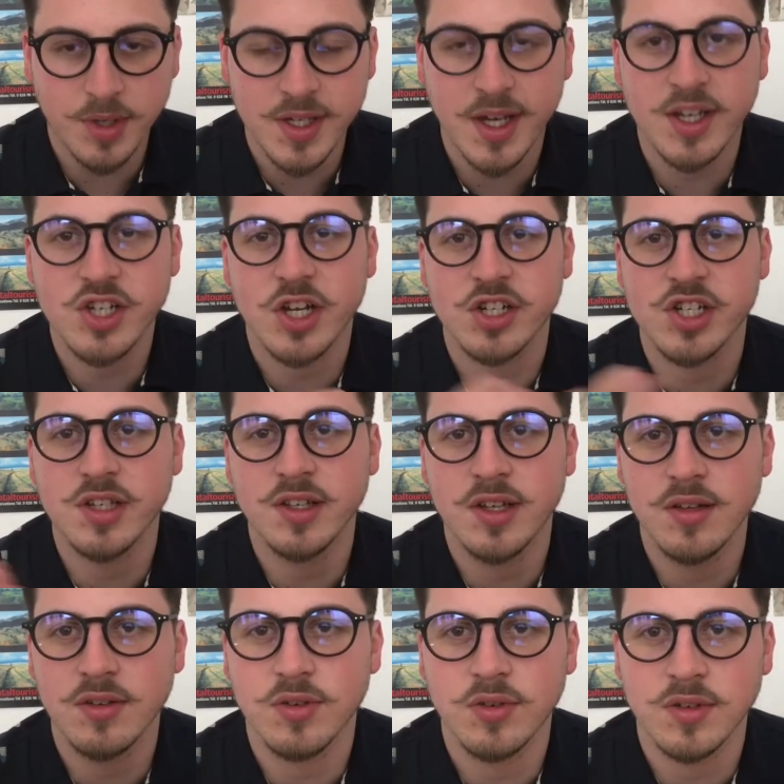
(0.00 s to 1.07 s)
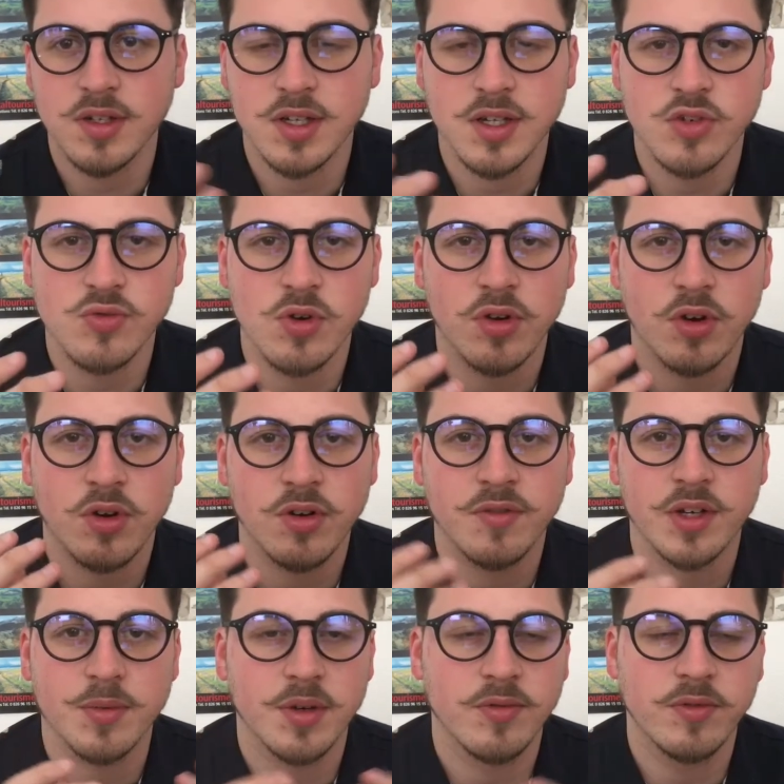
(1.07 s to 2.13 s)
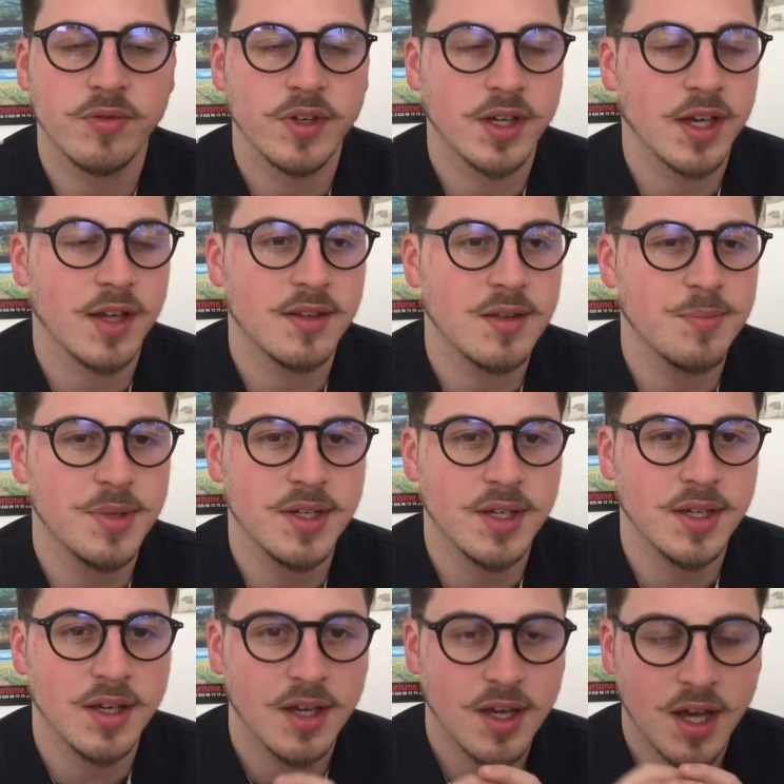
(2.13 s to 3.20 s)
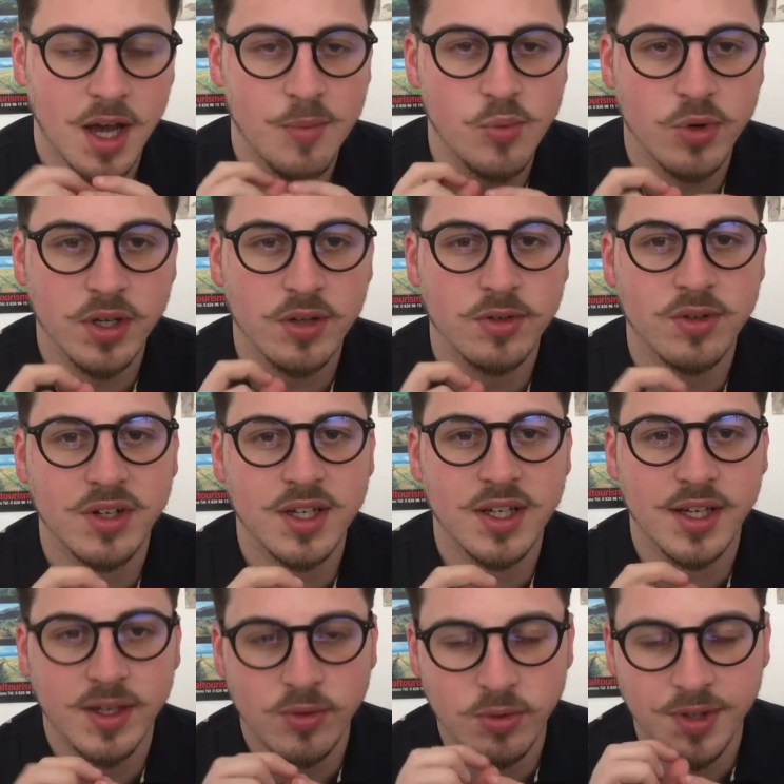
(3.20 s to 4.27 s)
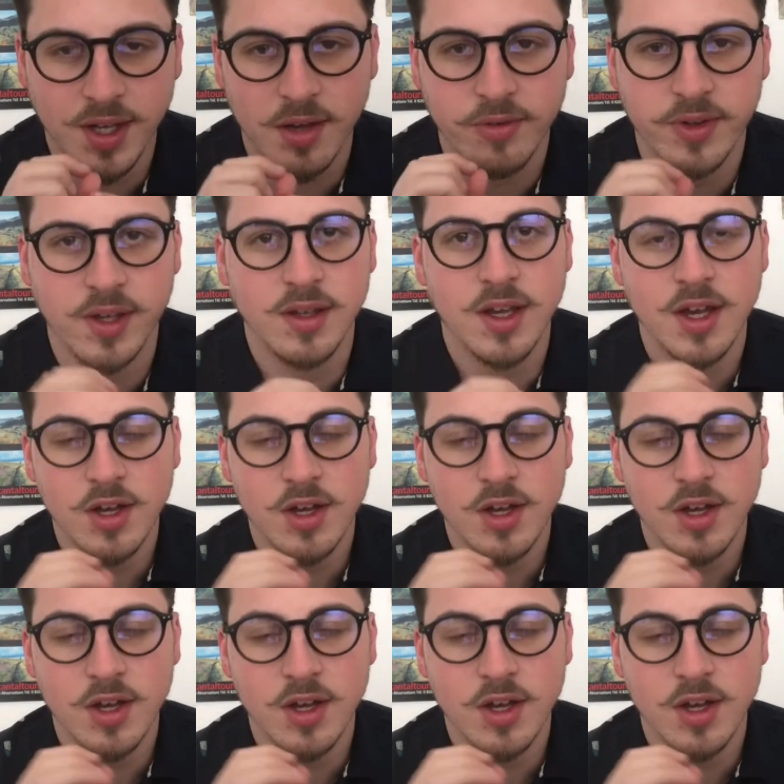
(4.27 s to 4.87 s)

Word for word: Il y a Richard Jenkins aussi qui joue un rôle vraiment, vous verrez, atypique et à mourir de rire et ultra fin.